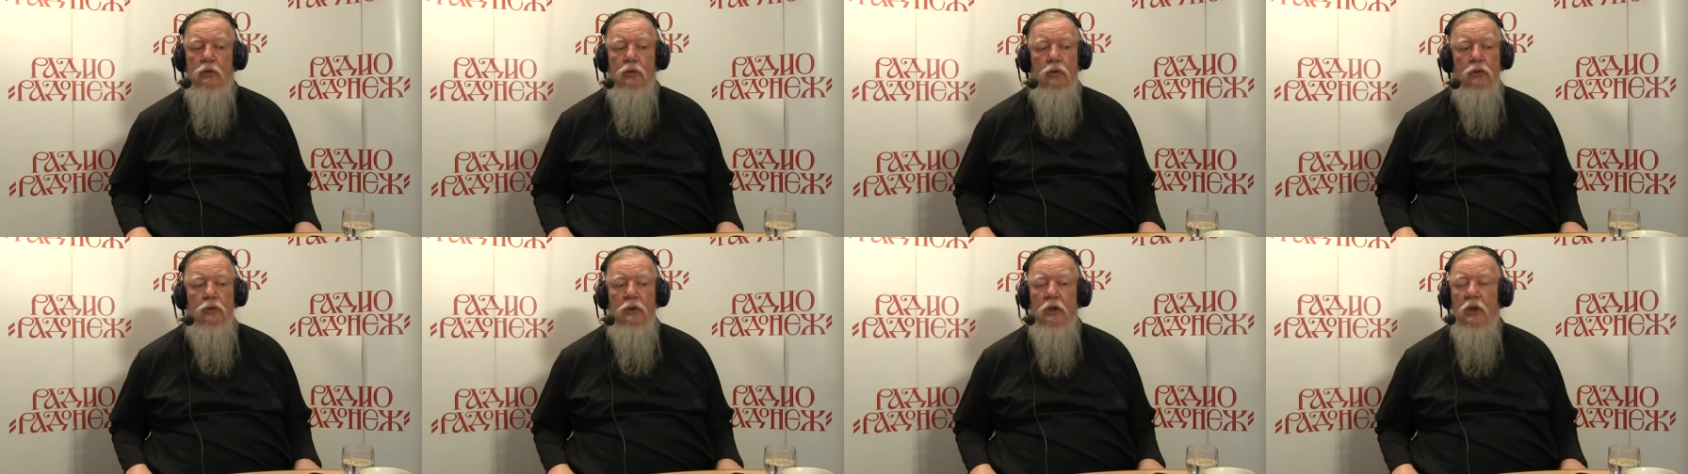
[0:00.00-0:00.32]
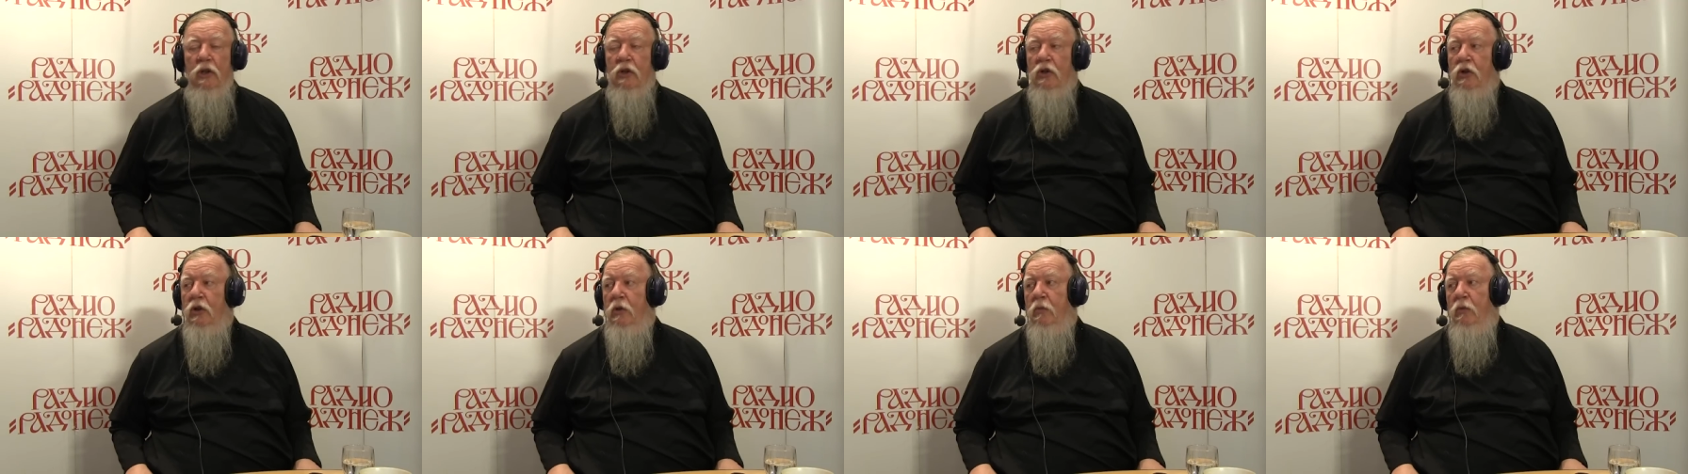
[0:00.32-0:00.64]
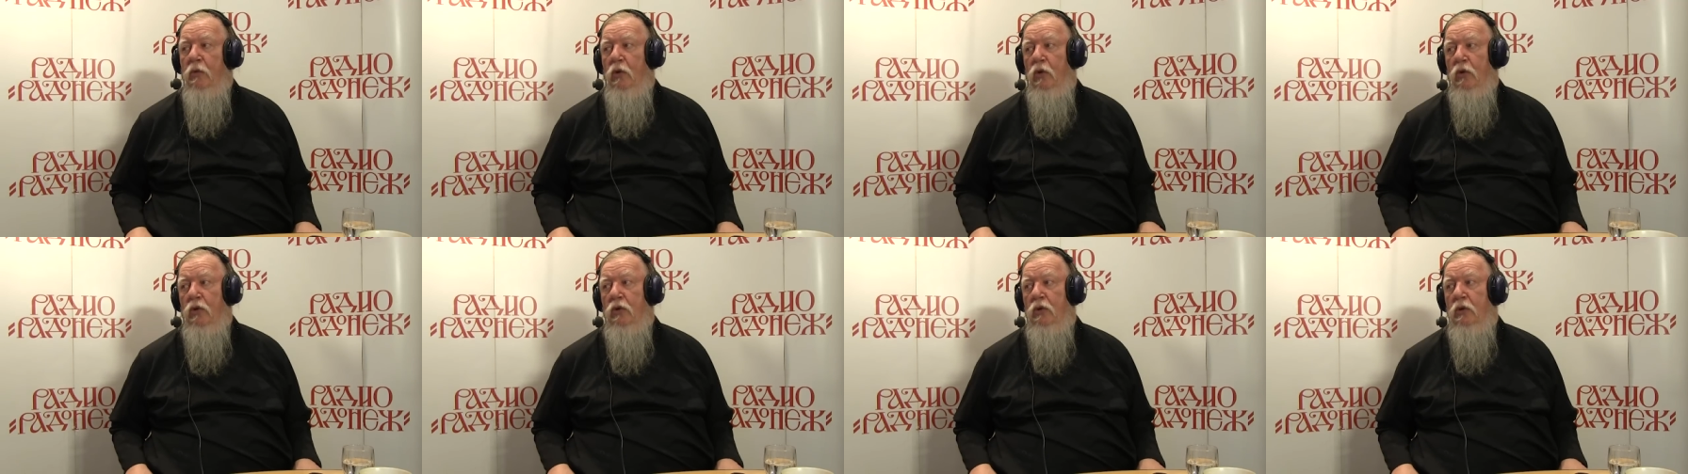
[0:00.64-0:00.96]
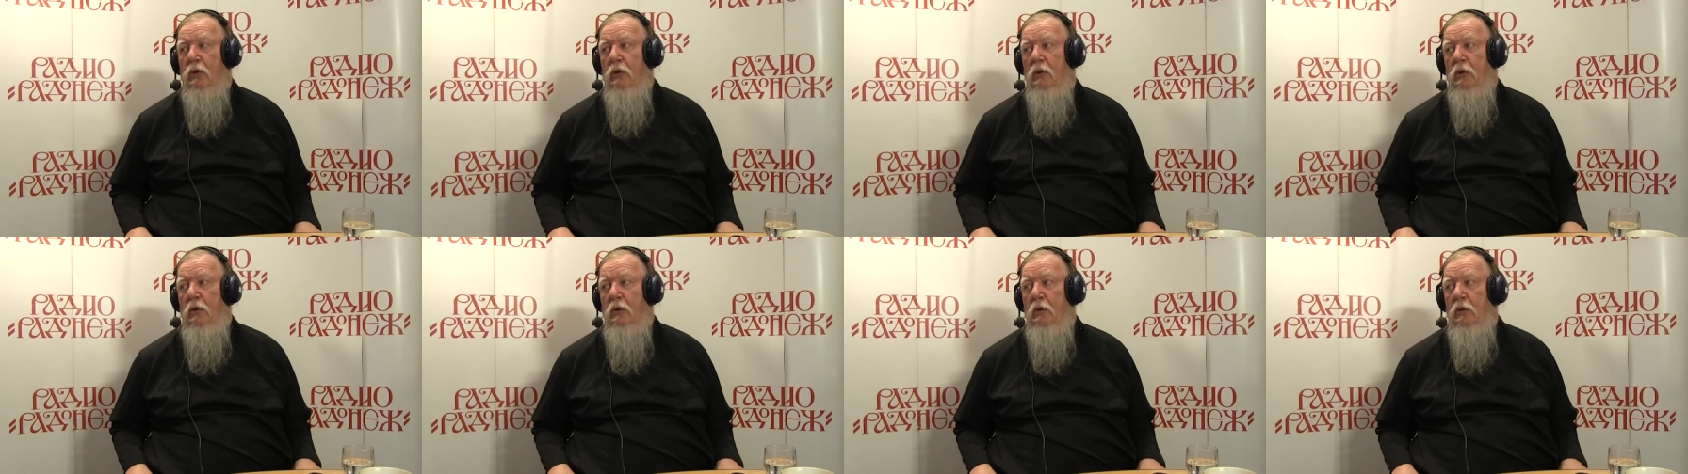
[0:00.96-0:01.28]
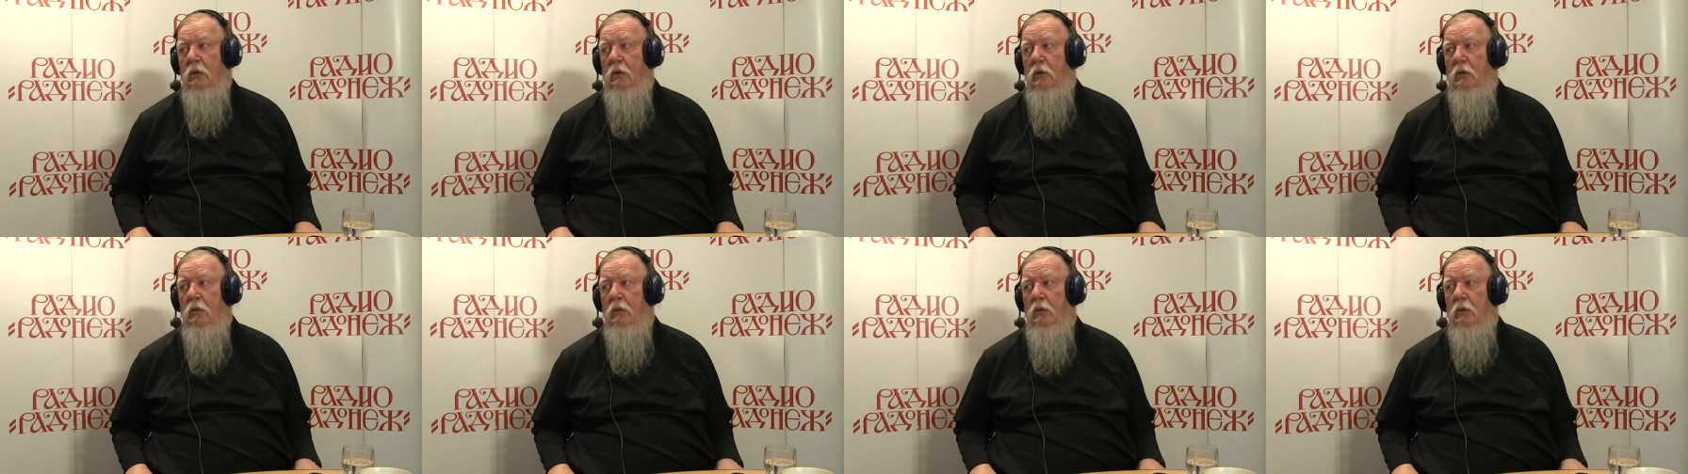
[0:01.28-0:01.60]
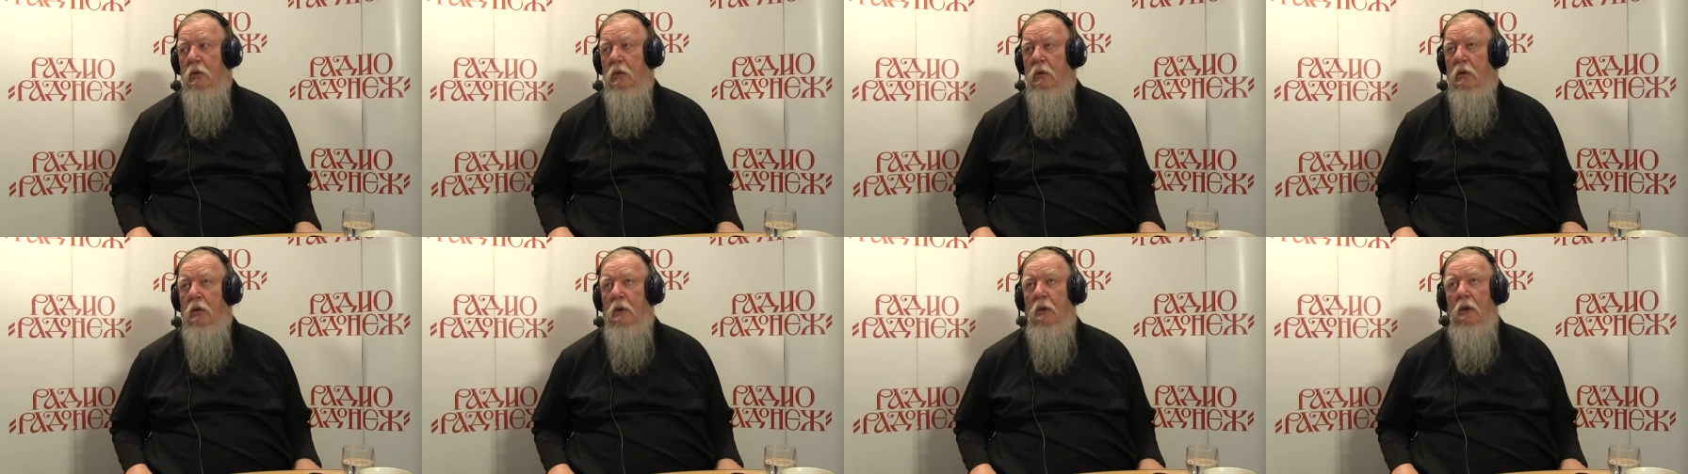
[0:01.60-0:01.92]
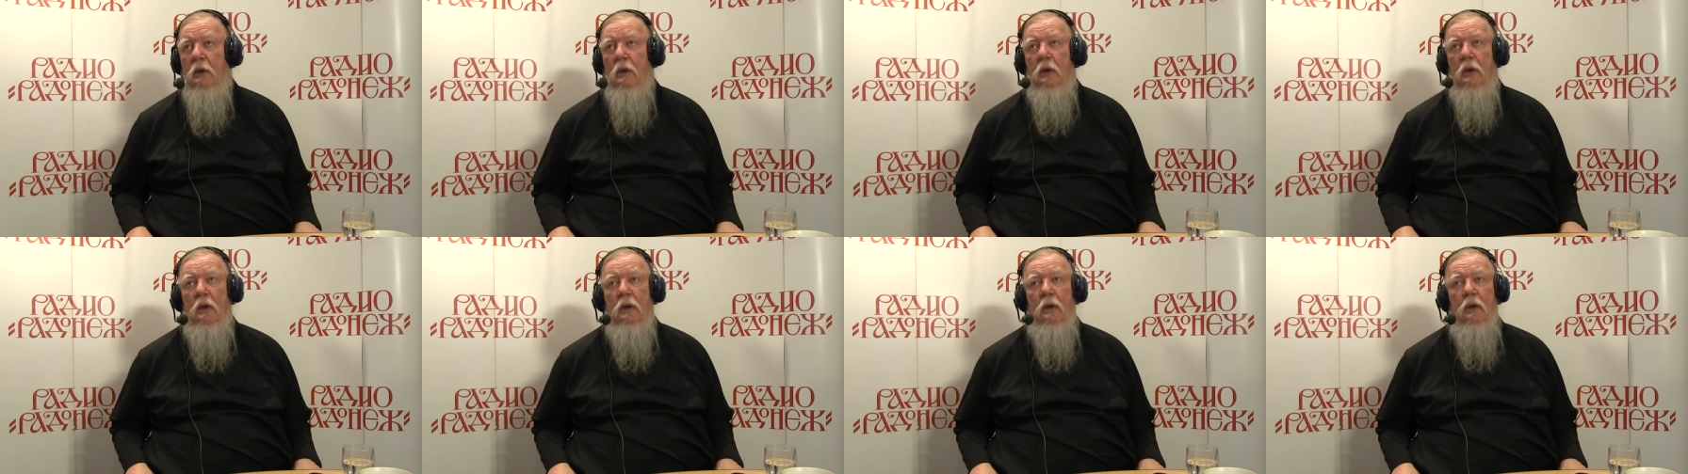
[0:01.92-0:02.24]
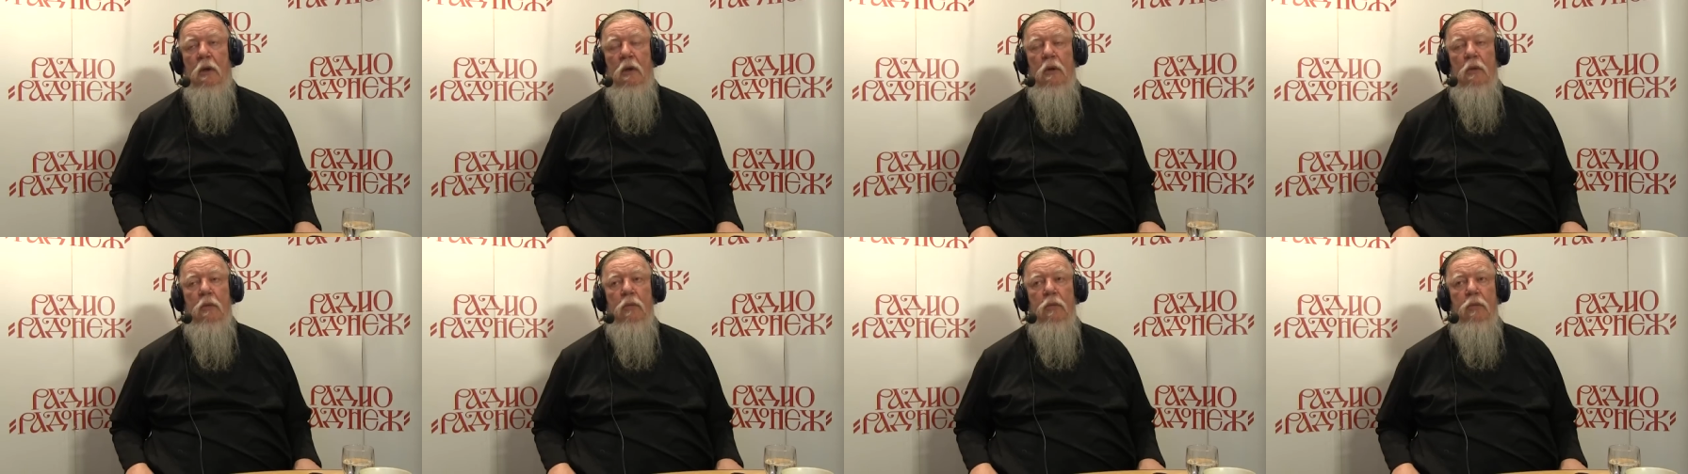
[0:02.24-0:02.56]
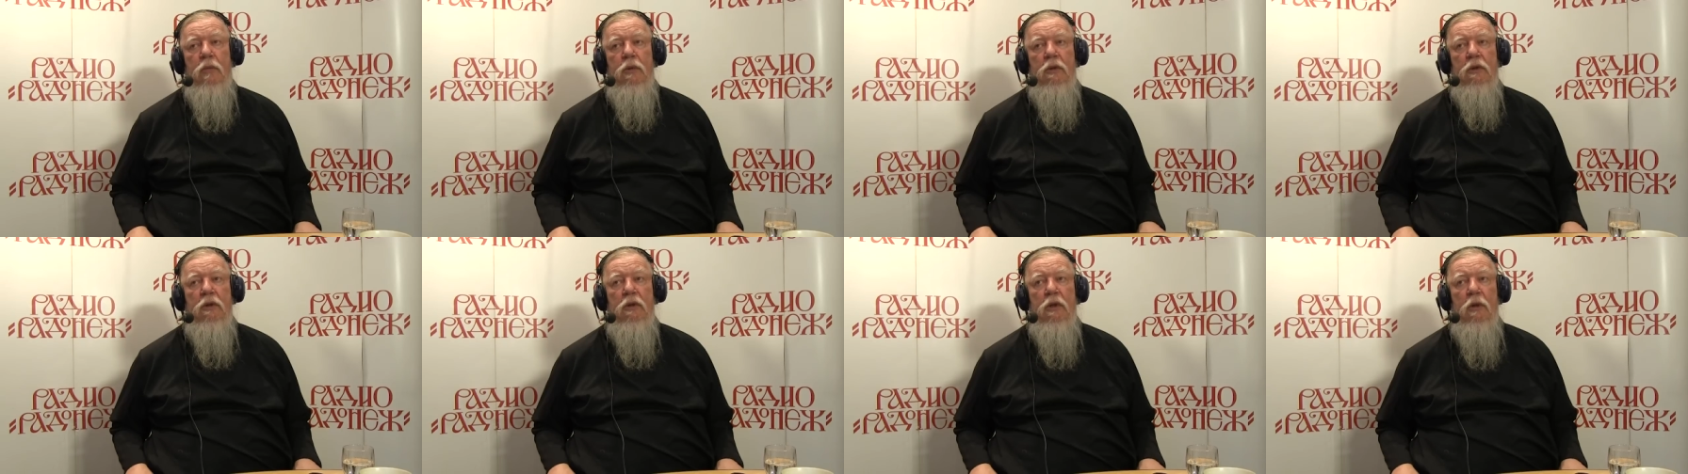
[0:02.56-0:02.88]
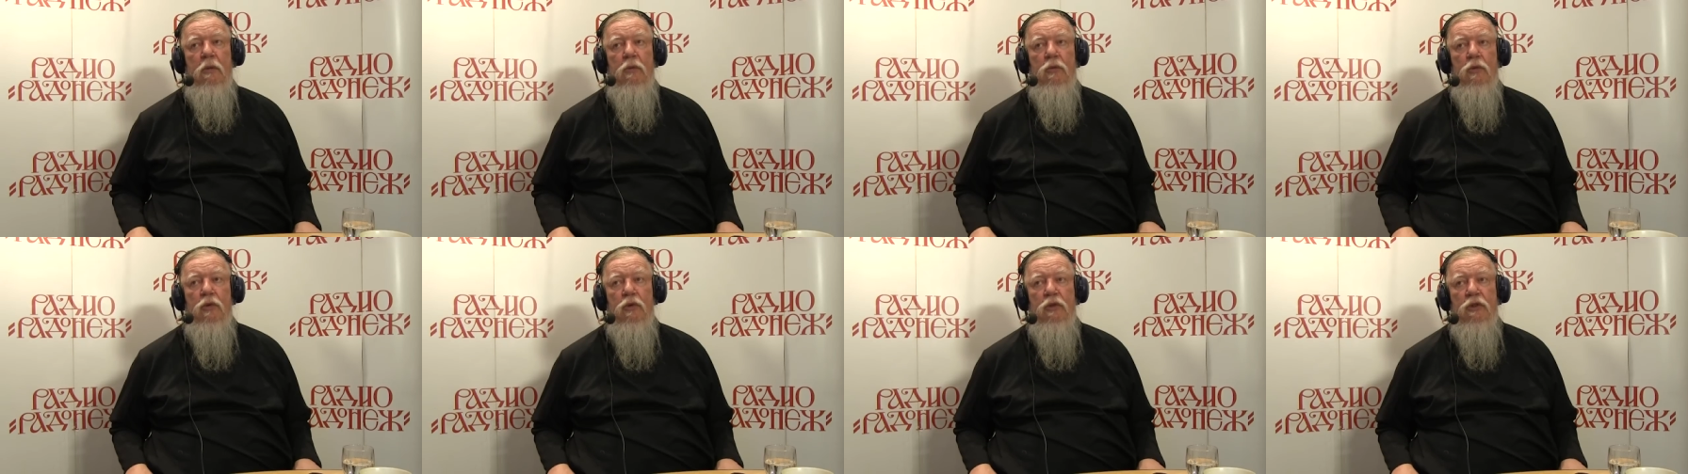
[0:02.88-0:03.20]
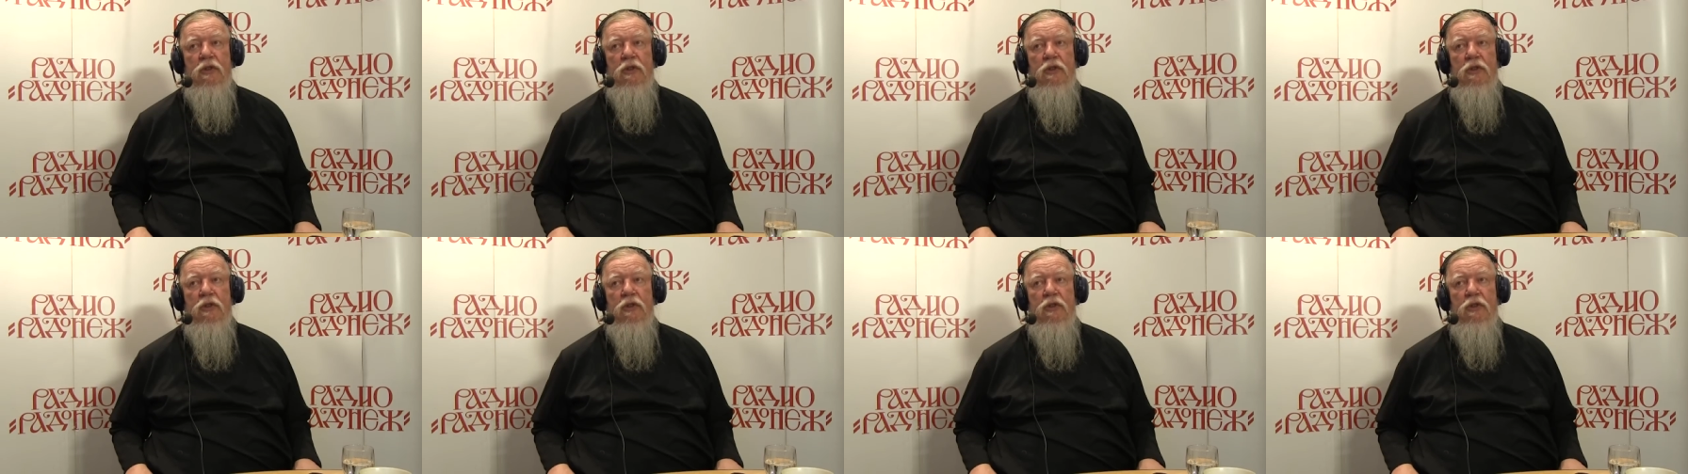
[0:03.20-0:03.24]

тут не ошибешься. Потому